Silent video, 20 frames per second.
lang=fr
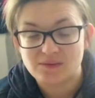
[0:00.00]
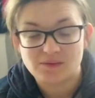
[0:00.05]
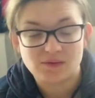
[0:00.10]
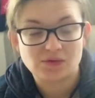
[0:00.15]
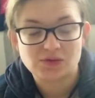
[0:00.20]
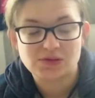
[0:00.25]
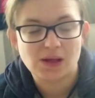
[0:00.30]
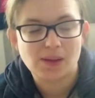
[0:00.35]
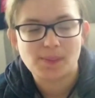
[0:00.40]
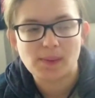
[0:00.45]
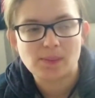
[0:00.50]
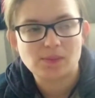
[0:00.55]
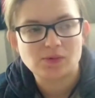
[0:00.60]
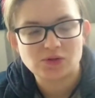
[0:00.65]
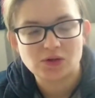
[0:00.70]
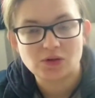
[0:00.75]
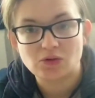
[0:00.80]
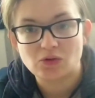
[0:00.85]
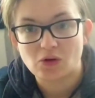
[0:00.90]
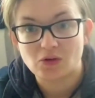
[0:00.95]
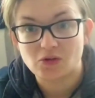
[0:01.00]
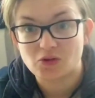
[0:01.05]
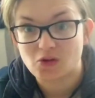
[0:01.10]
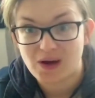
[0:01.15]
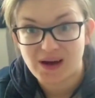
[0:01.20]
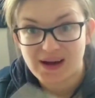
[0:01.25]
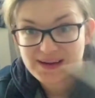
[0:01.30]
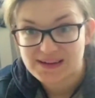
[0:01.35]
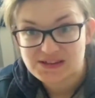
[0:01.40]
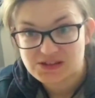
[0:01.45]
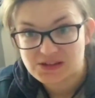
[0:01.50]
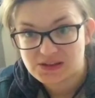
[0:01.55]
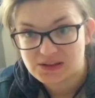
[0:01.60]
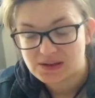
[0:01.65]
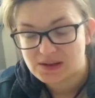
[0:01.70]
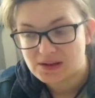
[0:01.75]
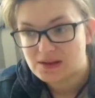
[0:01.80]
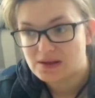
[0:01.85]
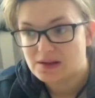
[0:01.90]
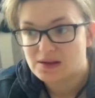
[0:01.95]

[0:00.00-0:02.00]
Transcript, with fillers: Vous n'avez pas besoin d'en racheter.